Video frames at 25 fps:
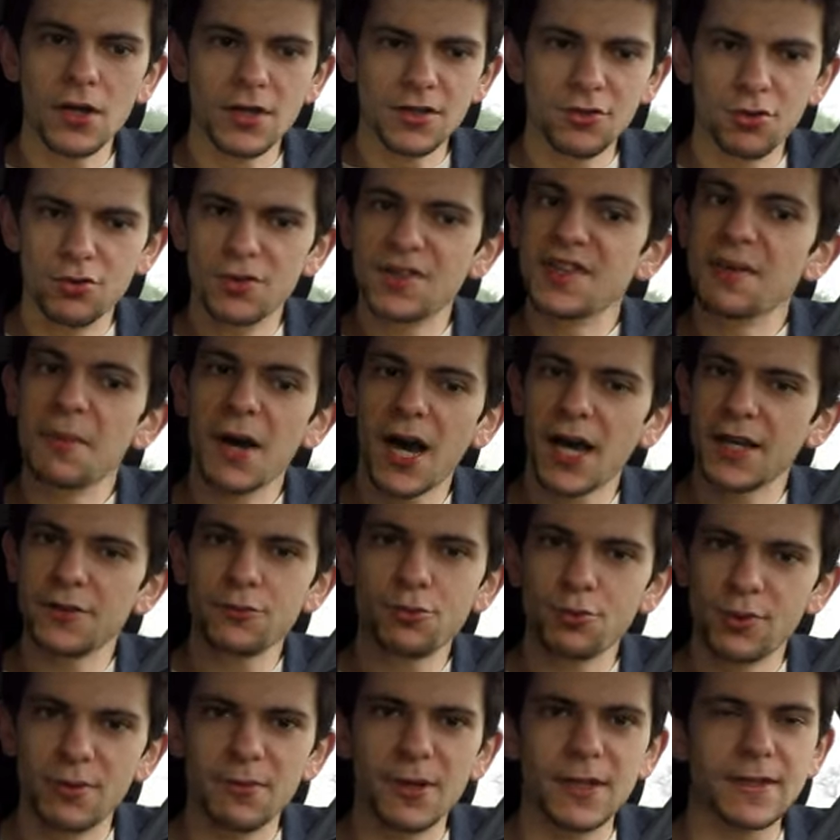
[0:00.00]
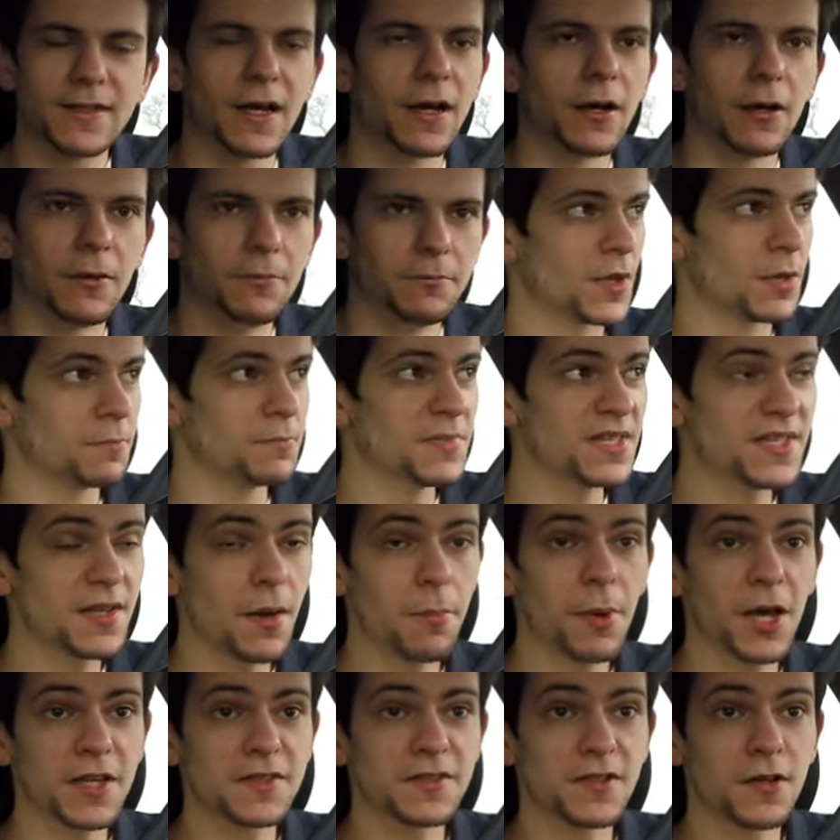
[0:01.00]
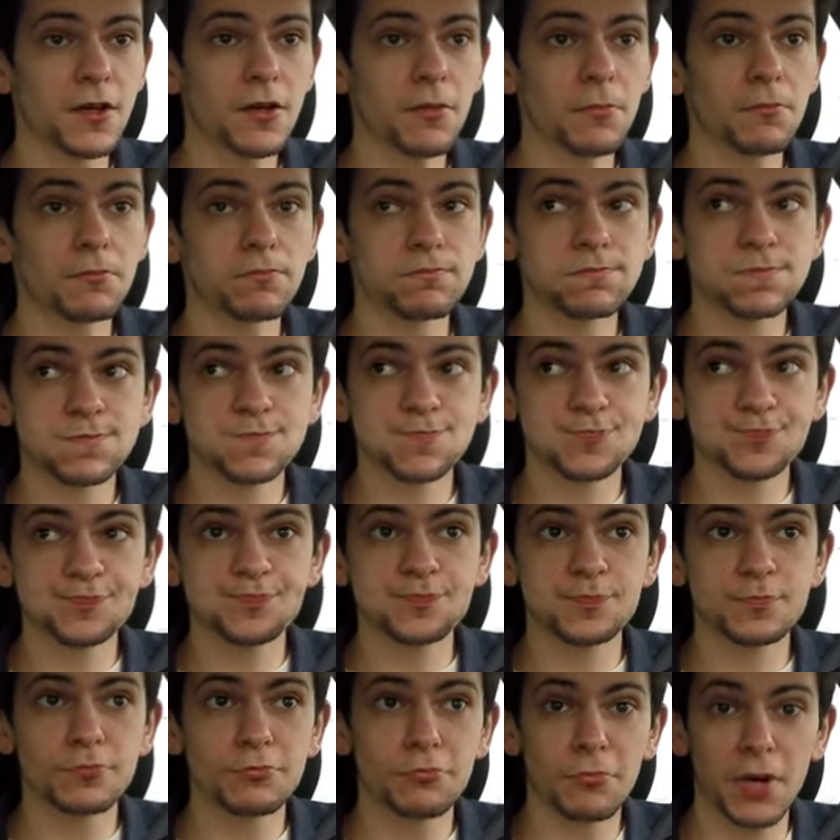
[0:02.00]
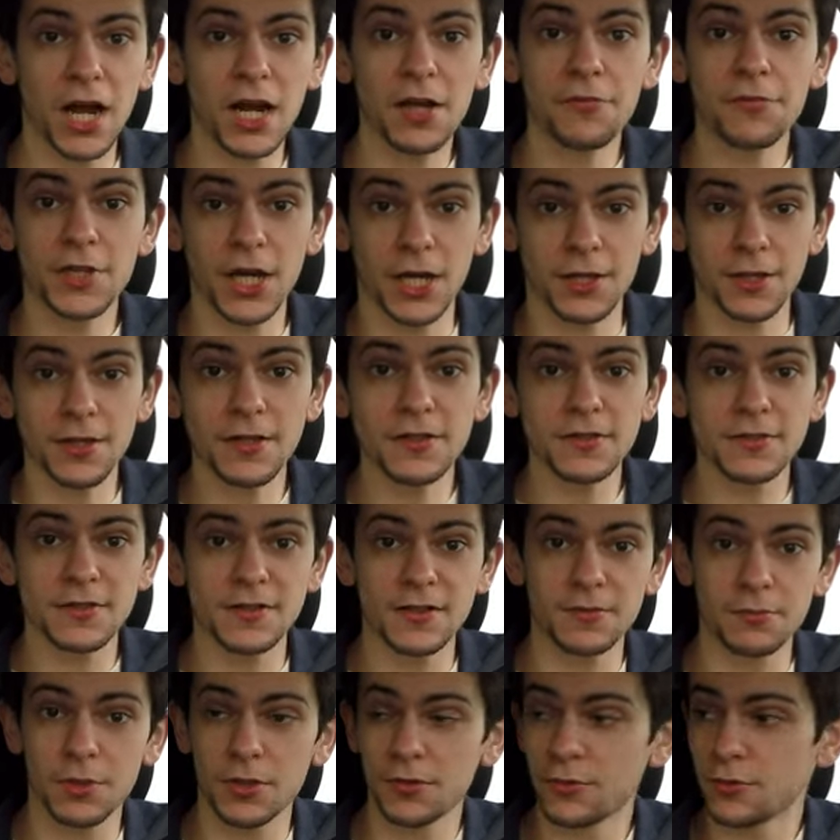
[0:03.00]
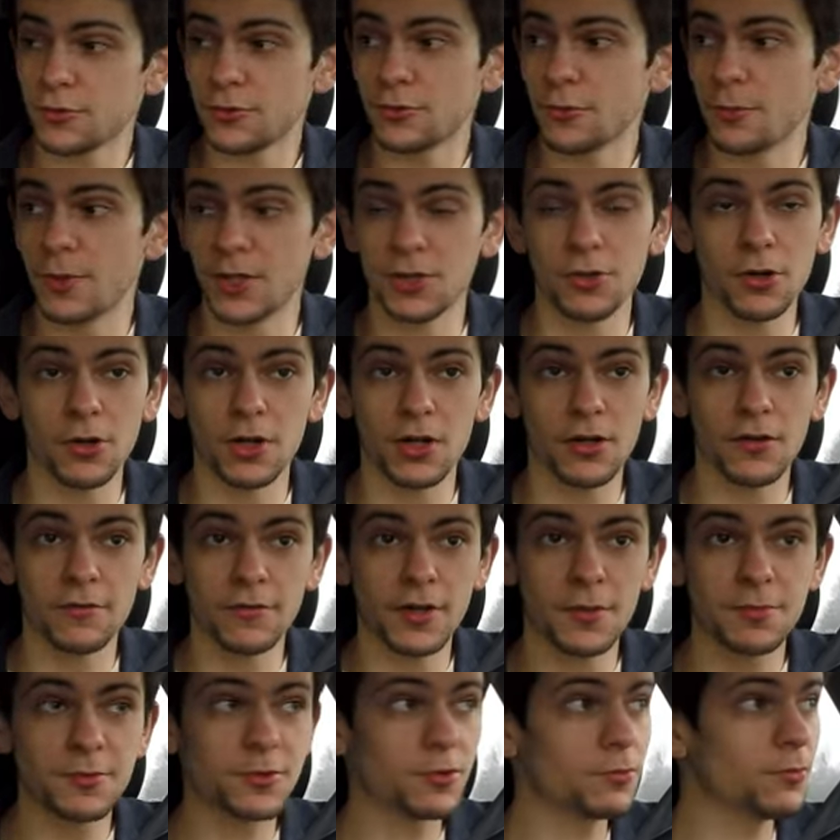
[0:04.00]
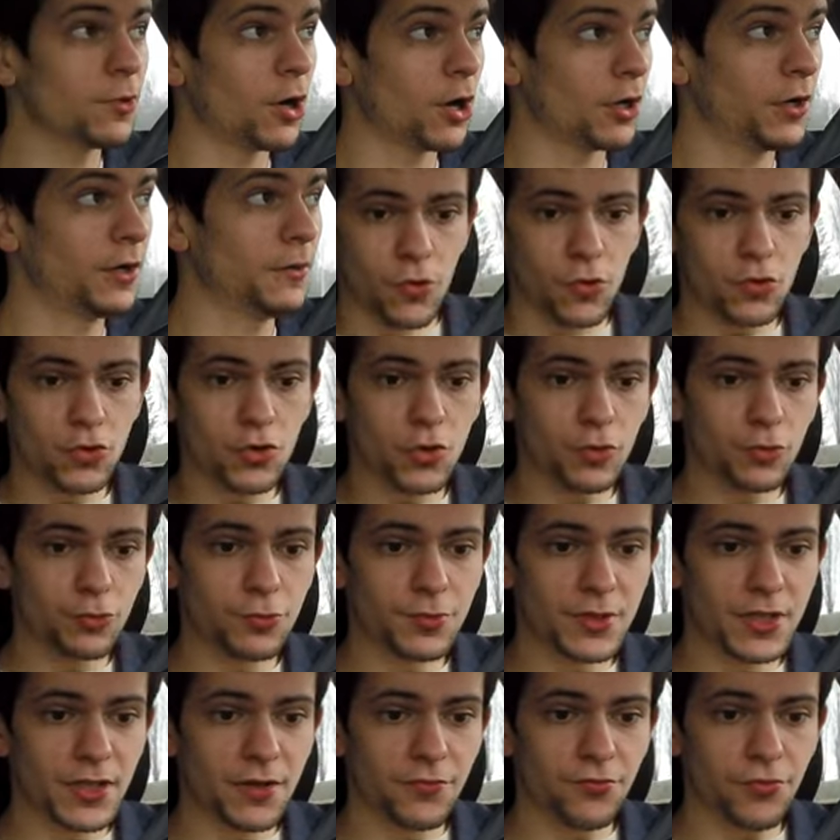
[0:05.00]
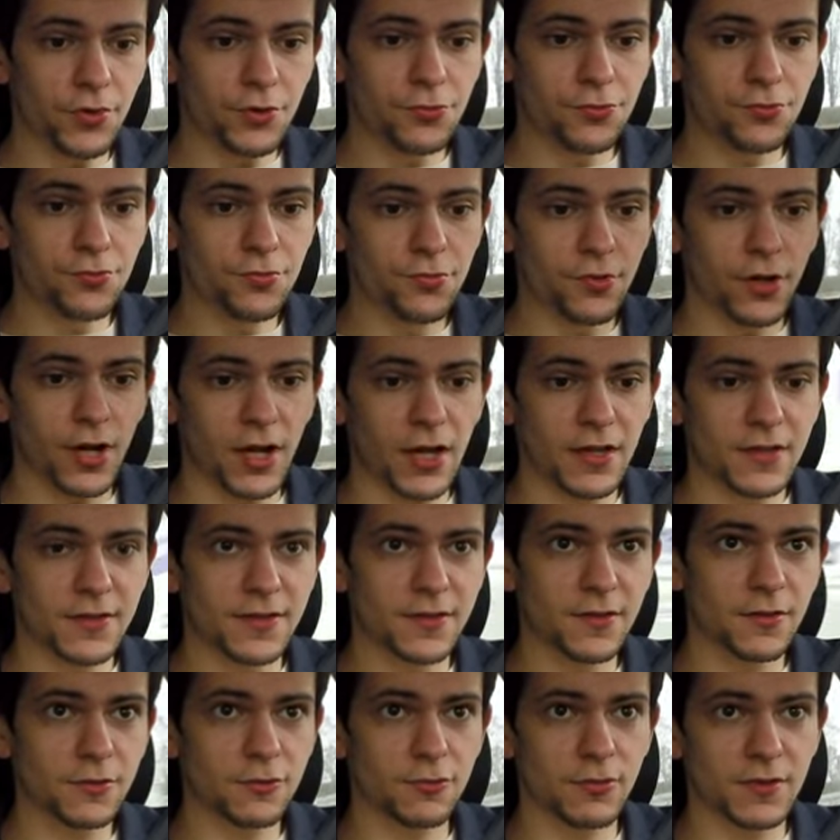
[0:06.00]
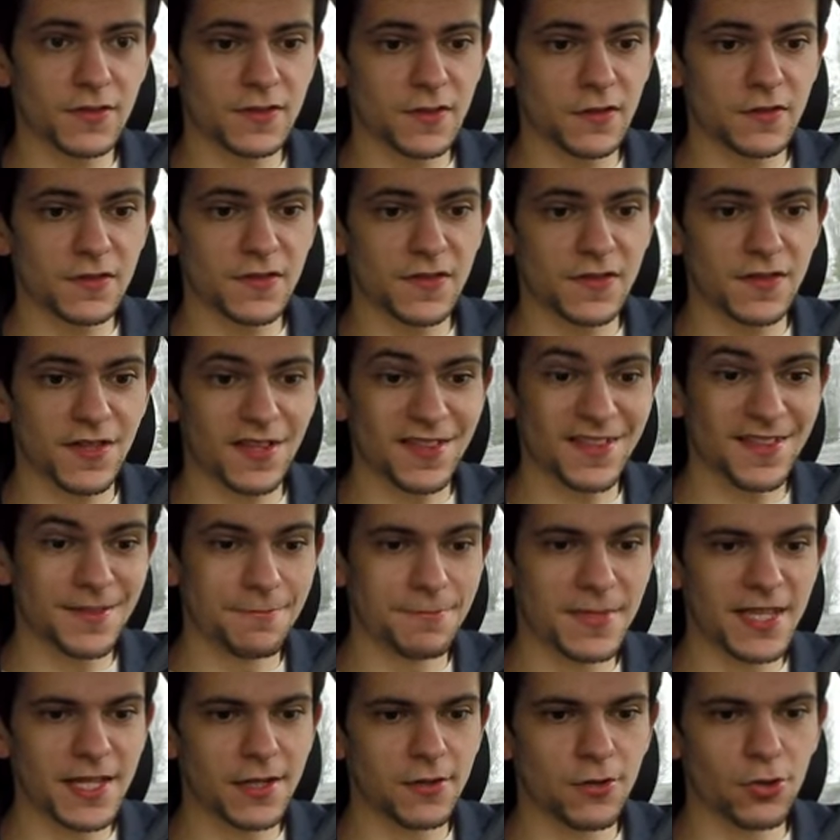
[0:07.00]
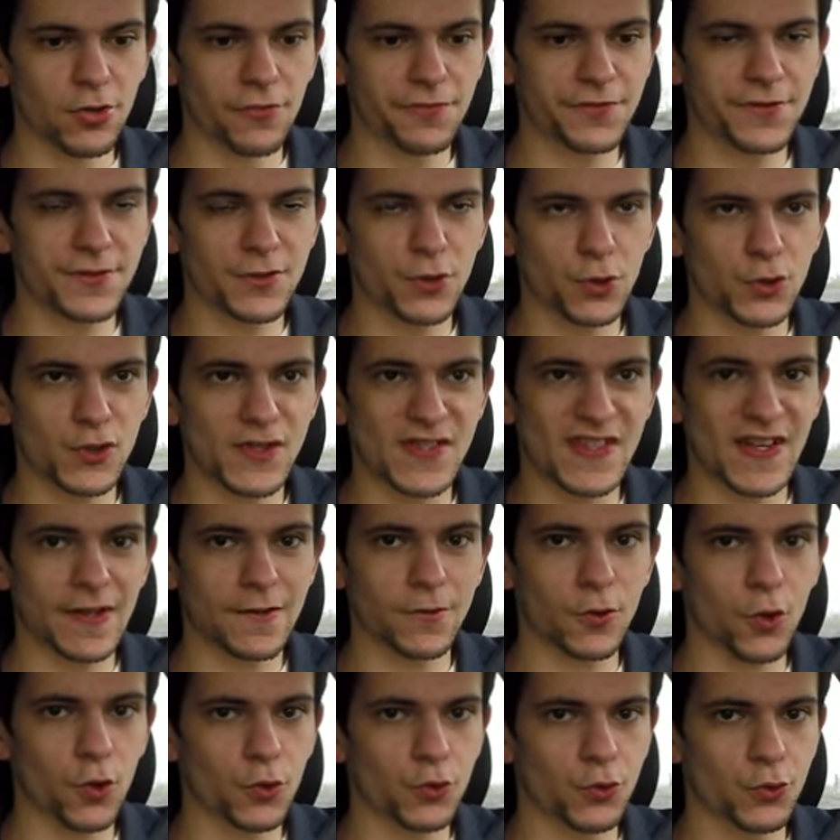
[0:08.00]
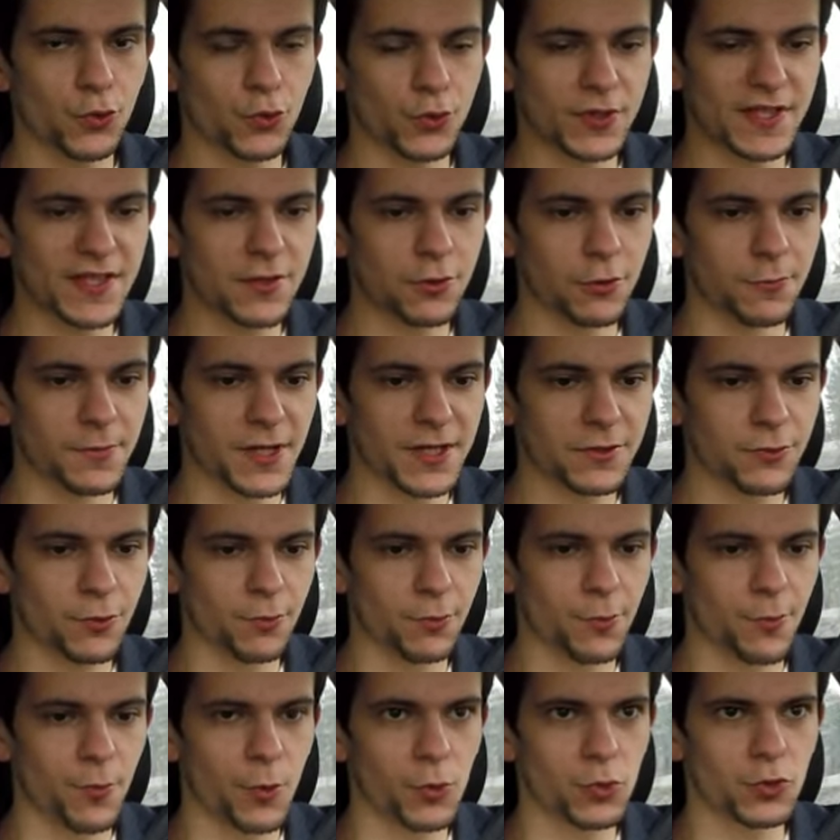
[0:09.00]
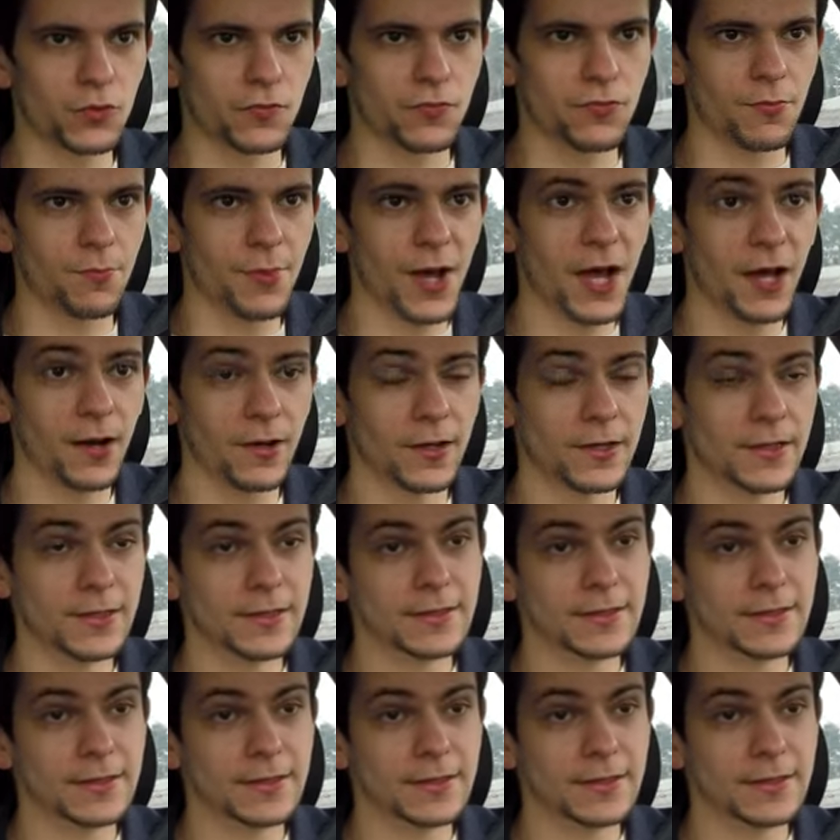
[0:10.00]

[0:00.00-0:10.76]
et de démarrer tous les matins. mise à part ça, bah, elle avait rien cette, bagnole, elle avait absolument rien. Aujourd'hui la voiture a 167 950 km au moment où je vous parle,